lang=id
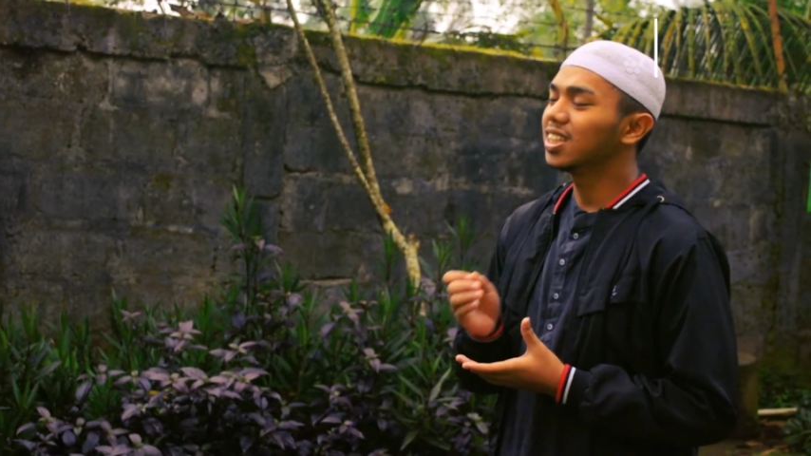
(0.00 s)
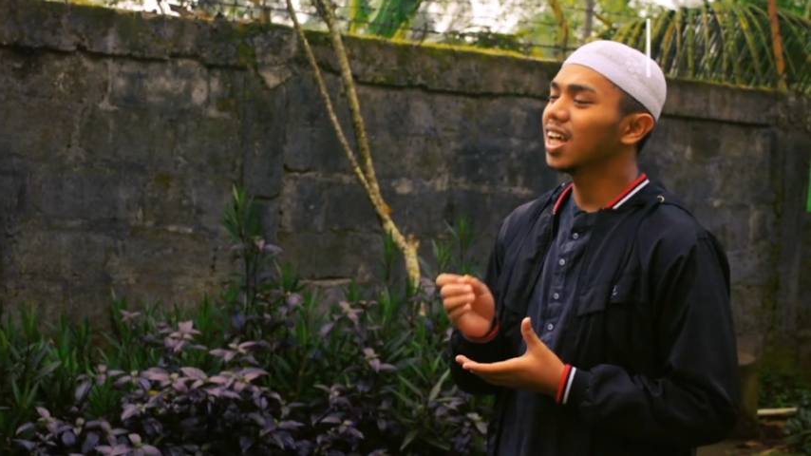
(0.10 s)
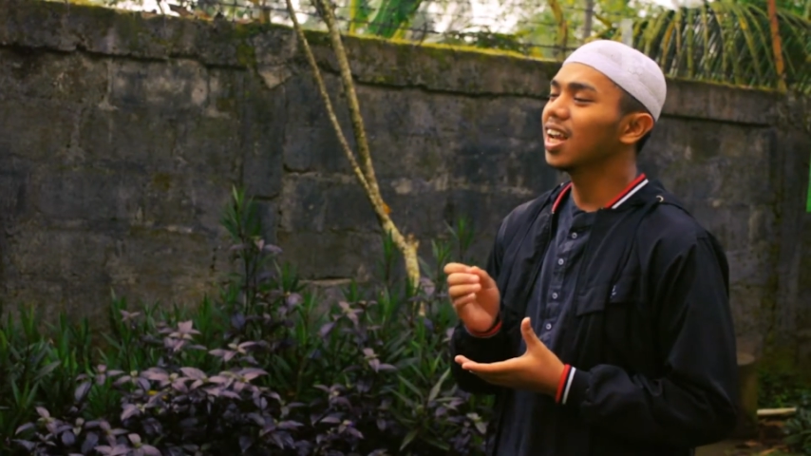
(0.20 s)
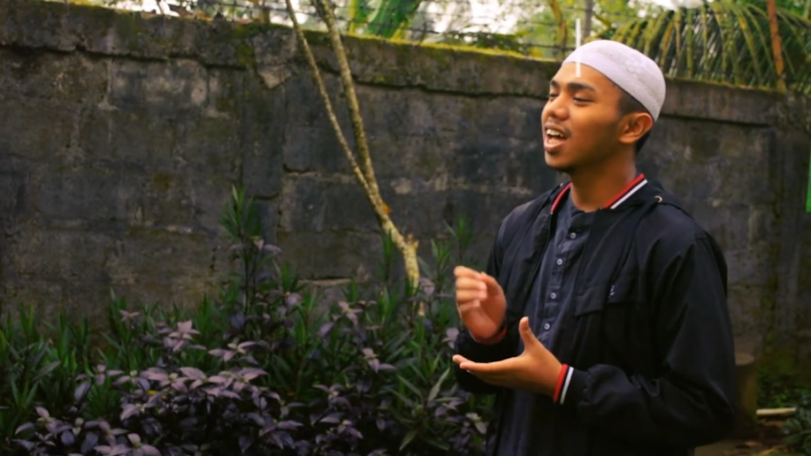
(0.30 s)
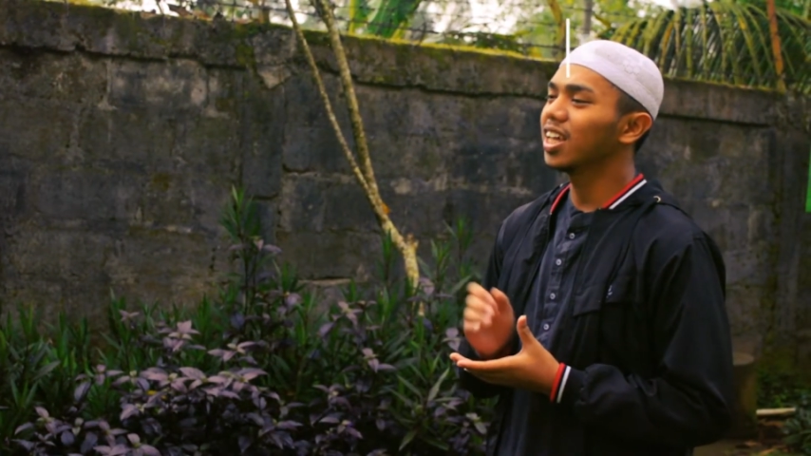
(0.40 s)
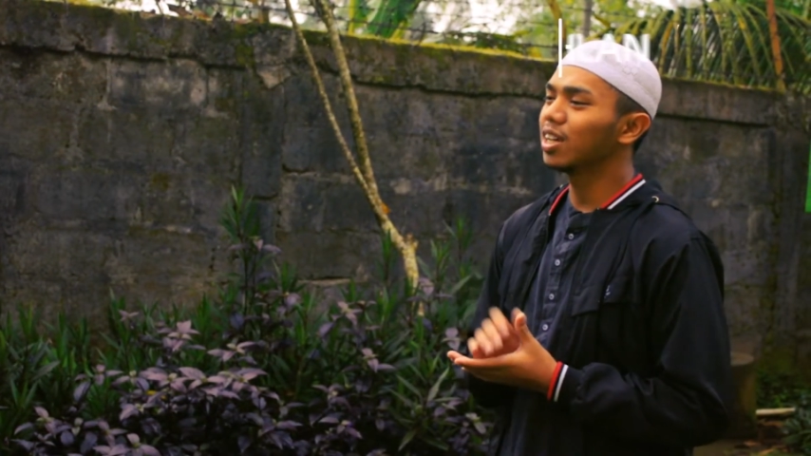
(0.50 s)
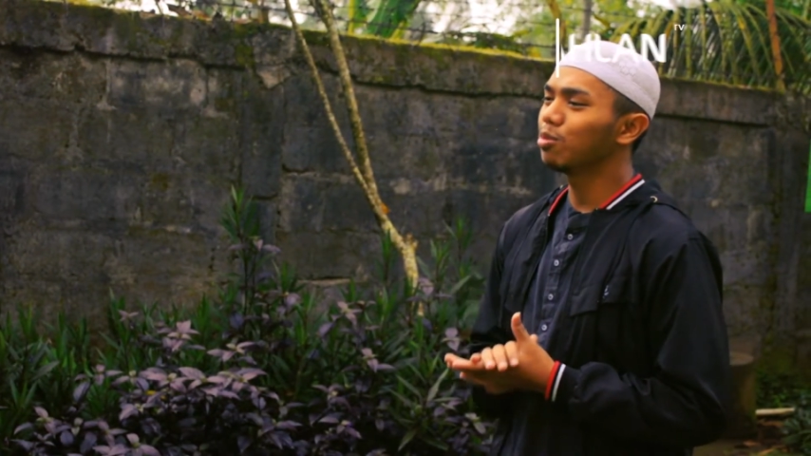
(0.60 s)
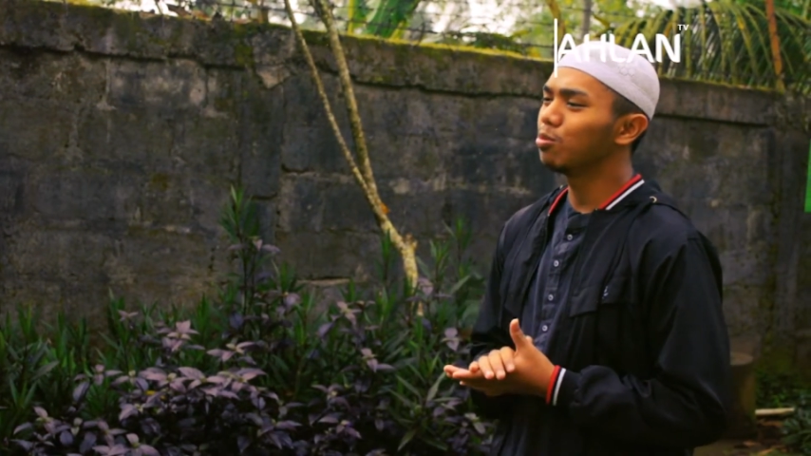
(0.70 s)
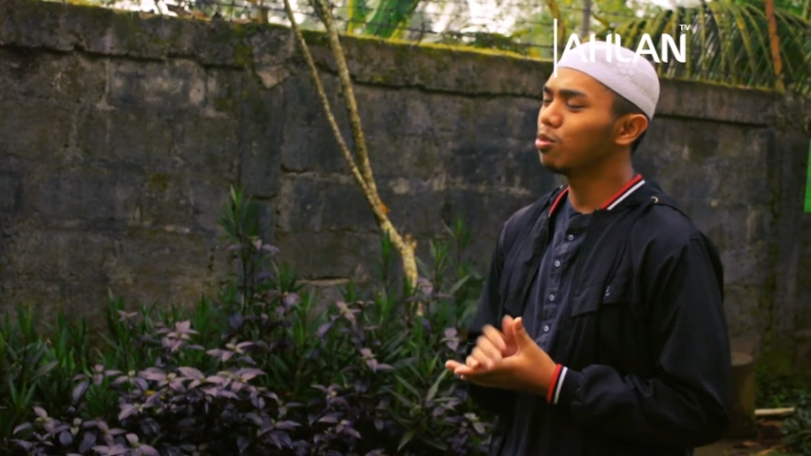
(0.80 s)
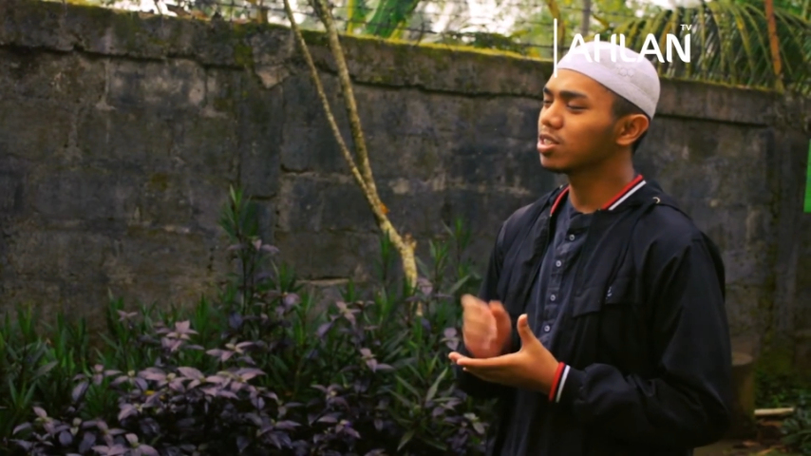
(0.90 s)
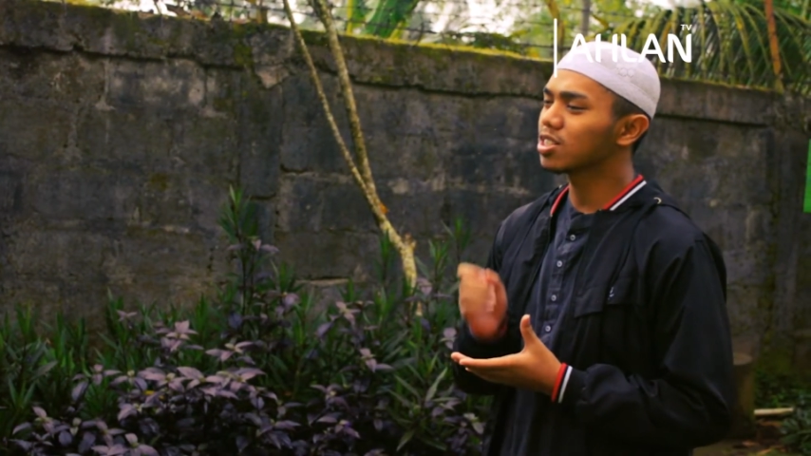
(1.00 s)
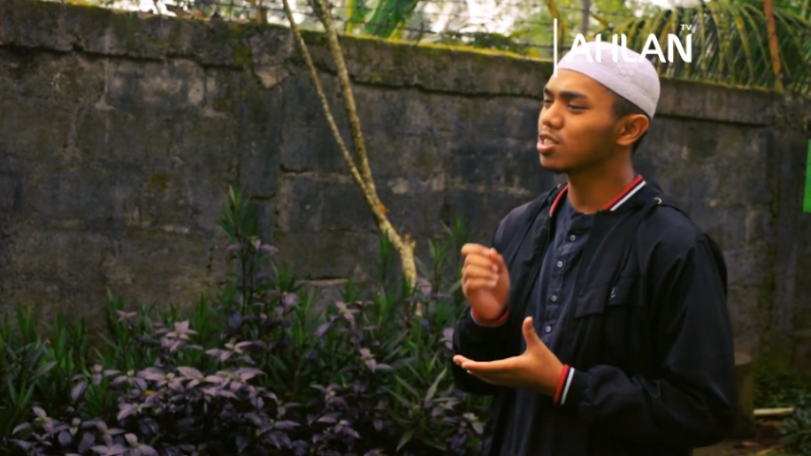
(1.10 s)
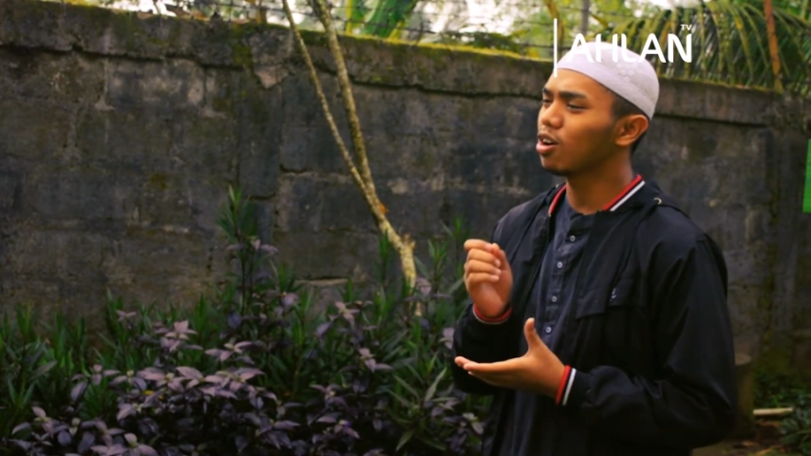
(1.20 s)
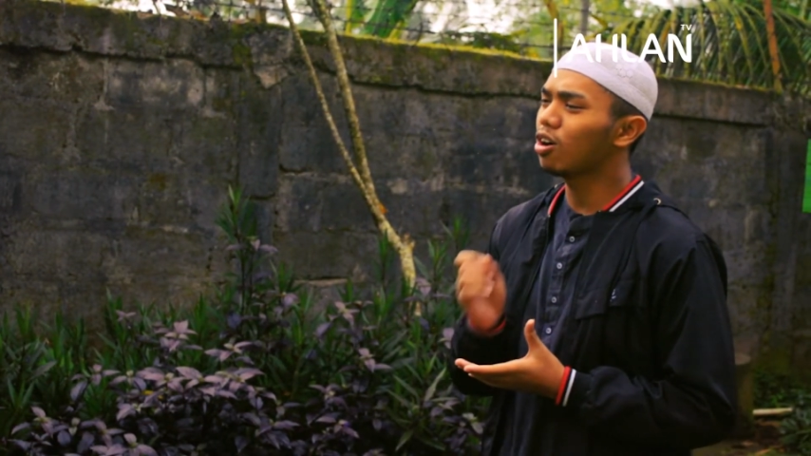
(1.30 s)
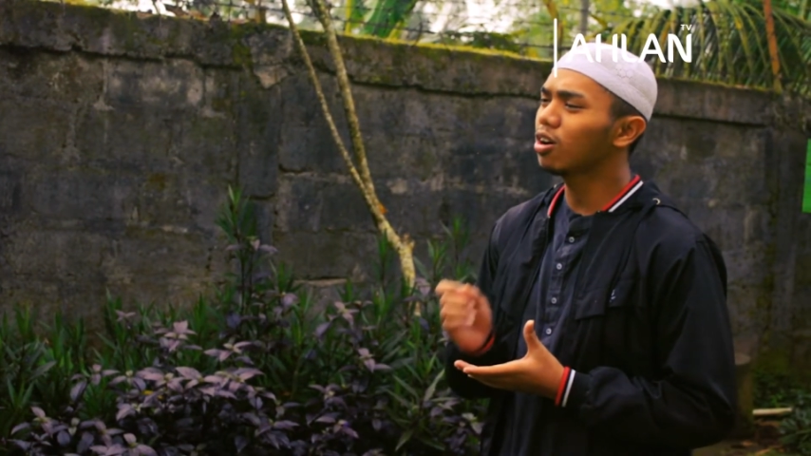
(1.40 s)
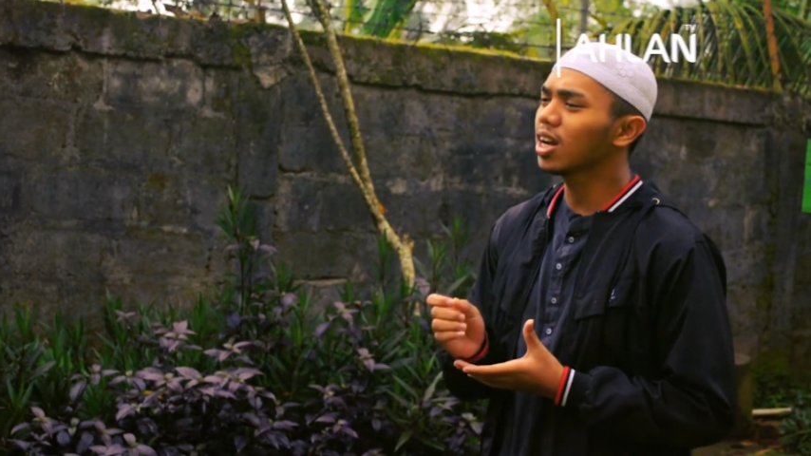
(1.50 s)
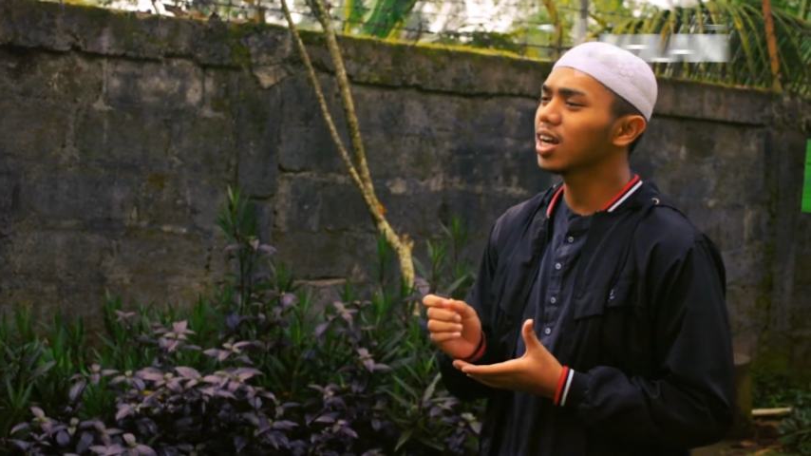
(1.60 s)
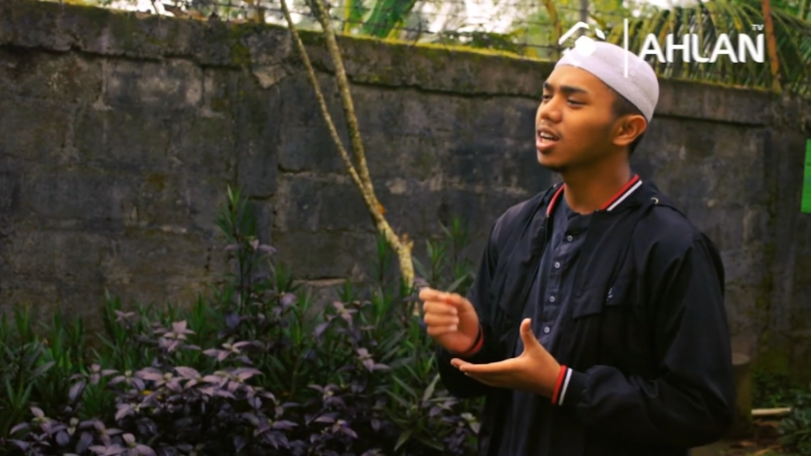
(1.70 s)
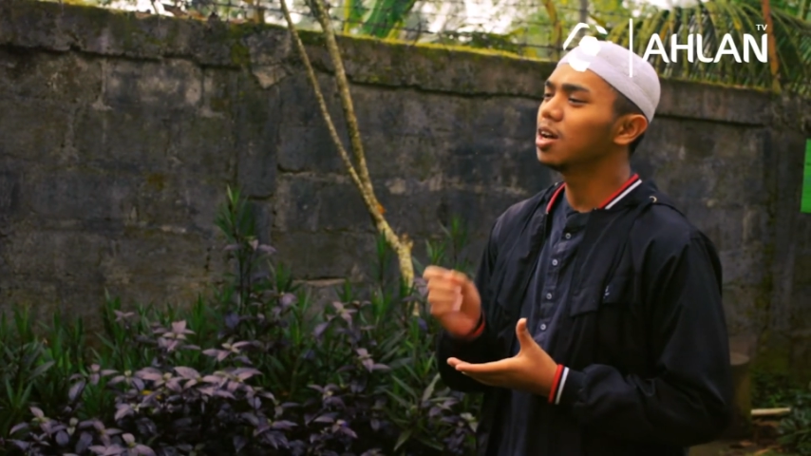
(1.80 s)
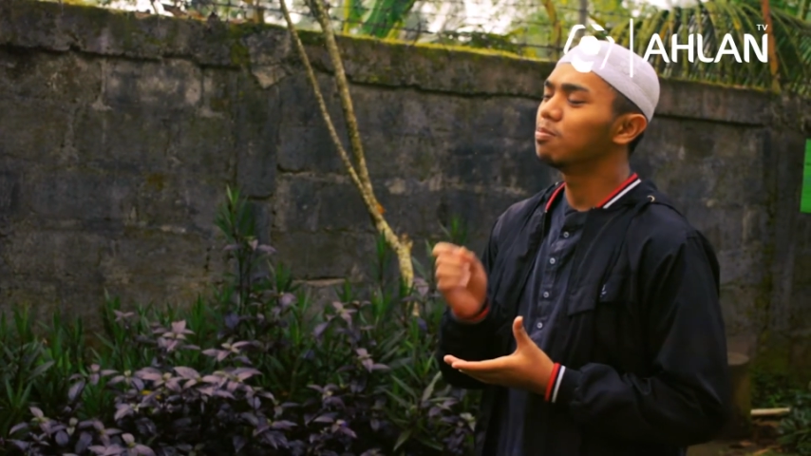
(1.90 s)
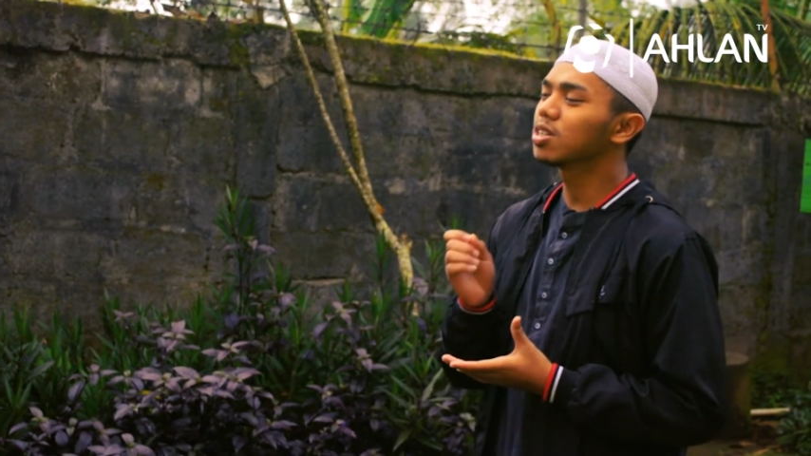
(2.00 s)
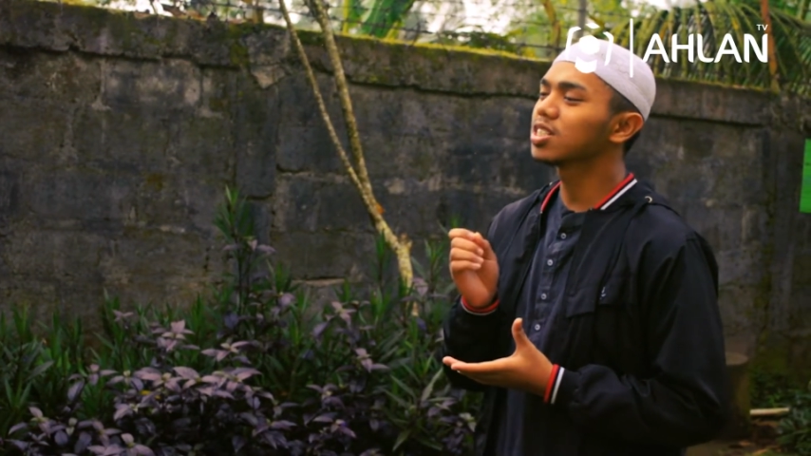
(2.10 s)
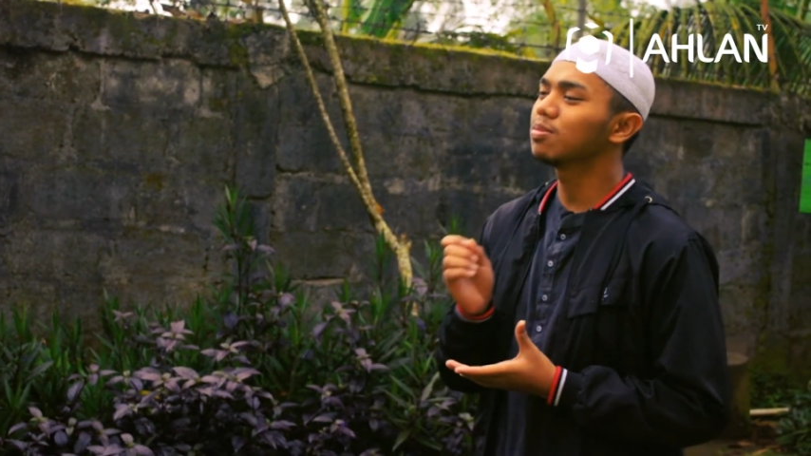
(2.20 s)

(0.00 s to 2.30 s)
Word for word: cintalah yang membuat seseorang